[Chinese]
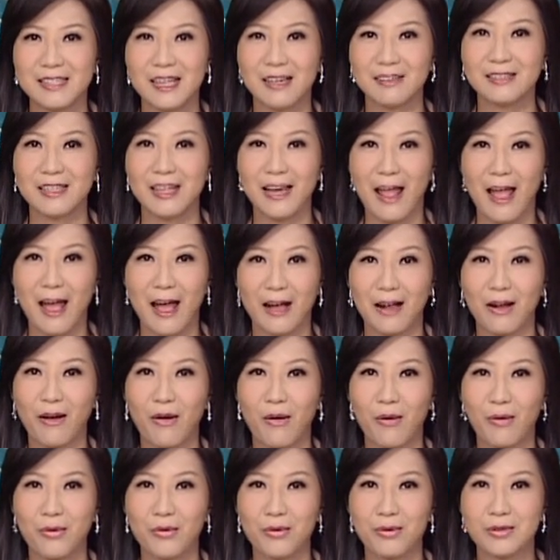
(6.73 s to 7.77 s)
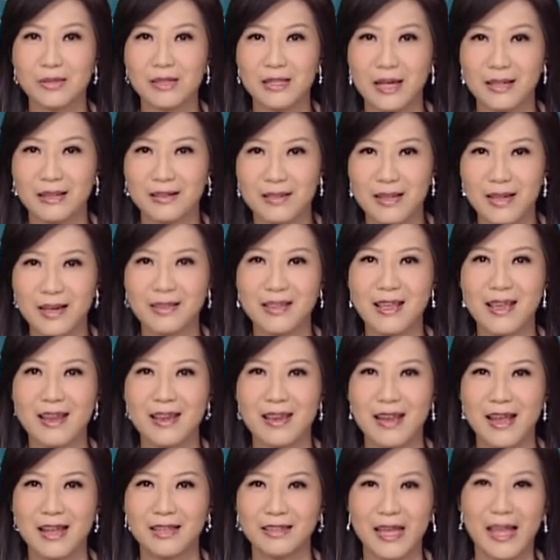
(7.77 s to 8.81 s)
奖一个韩国釜山影
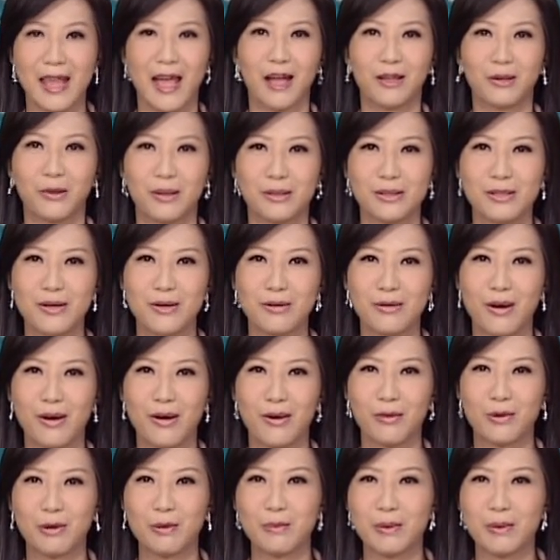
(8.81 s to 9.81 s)
展摕下大奖哦，